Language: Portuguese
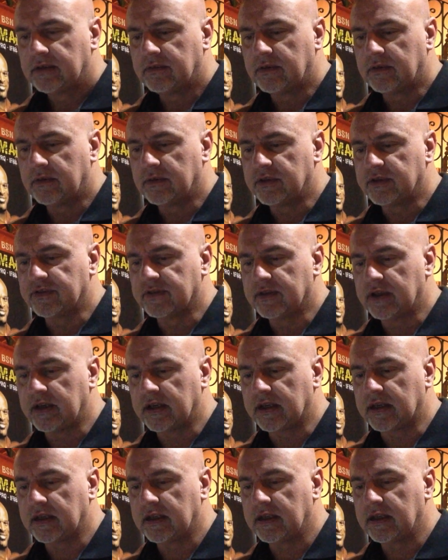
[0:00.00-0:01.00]
Vamos ver
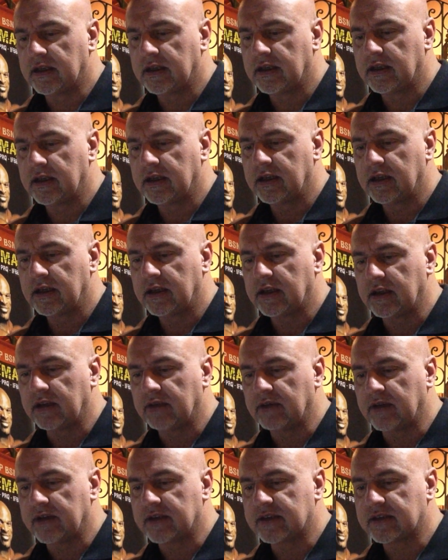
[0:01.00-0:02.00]
aqui
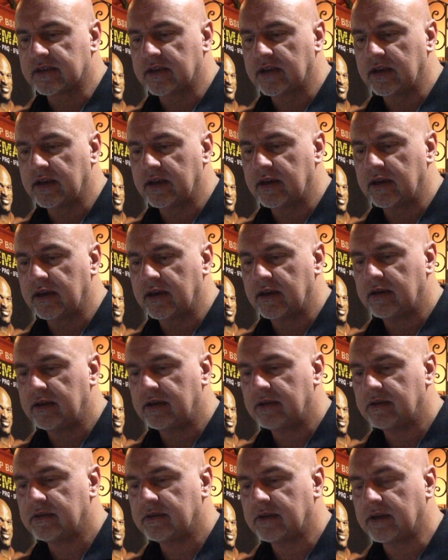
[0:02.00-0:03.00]
quem vai ser.
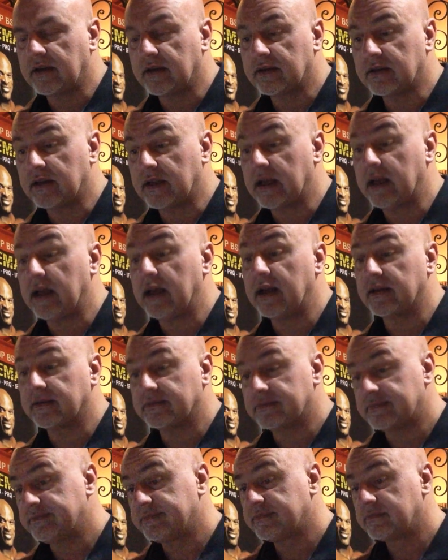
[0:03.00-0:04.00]

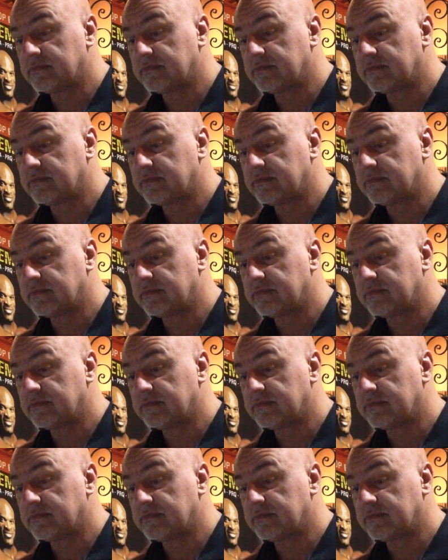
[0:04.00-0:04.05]
Ah!